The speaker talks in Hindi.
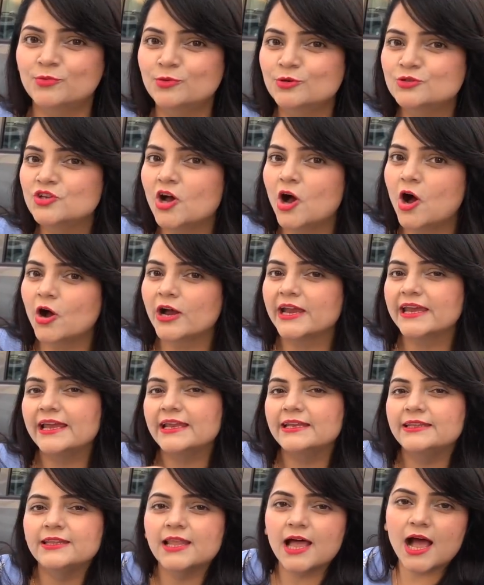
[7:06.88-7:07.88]
पूजा होगी
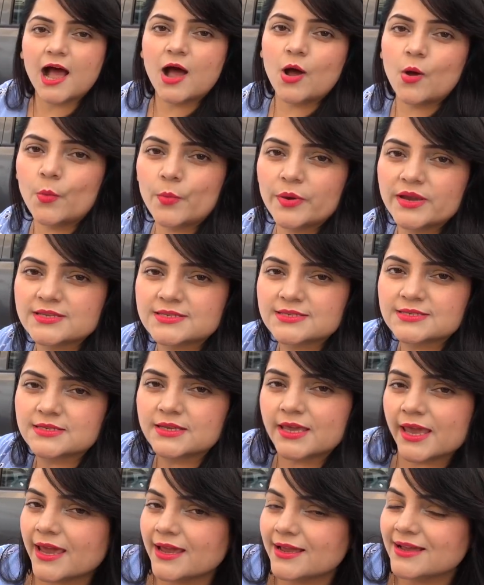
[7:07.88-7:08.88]
है नाउ इट्स
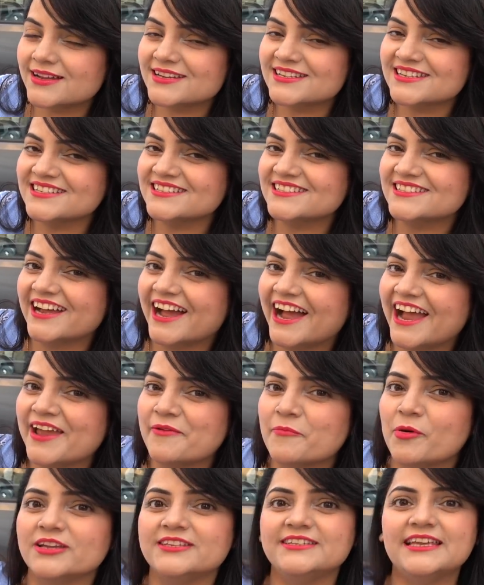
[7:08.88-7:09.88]
केक कटिंग
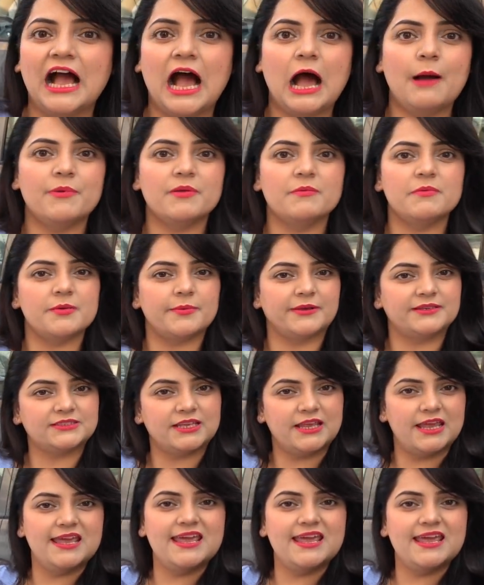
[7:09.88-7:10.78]
टाइम और यहाँ पे मेरे पास